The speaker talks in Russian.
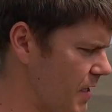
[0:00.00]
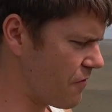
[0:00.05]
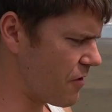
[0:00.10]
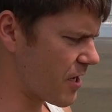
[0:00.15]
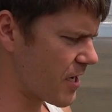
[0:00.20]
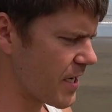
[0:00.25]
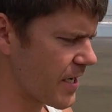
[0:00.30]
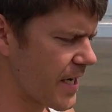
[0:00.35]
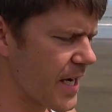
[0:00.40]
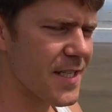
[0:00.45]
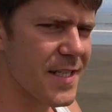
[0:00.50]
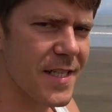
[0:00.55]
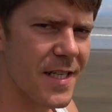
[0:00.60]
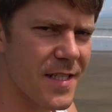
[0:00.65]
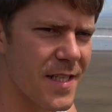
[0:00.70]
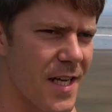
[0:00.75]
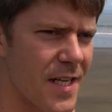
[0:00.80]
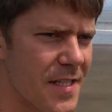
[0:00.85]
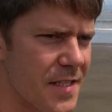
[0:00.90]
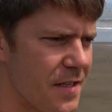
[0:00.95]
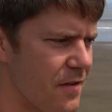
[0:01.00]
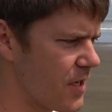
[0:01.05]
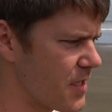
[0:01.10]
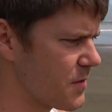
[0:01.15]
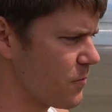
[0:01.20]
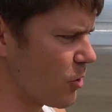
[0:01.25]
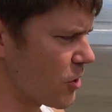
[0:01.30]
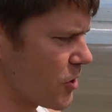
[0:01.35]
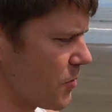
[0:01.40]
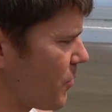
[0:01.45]
Наверняка сказать
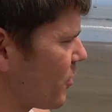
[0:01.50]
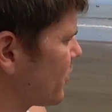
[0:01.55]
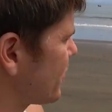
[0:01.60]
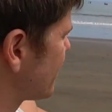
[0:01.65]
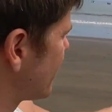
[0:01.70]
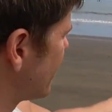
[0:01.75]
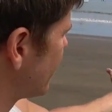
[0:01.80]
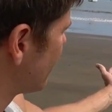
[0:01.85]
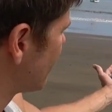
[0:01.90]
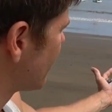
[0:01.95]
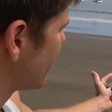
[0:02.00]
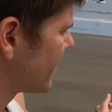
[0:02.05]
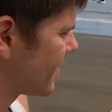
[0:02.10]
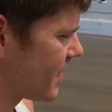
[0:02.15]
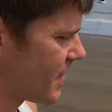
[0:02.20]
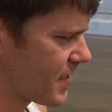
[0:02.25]
невозможно, просто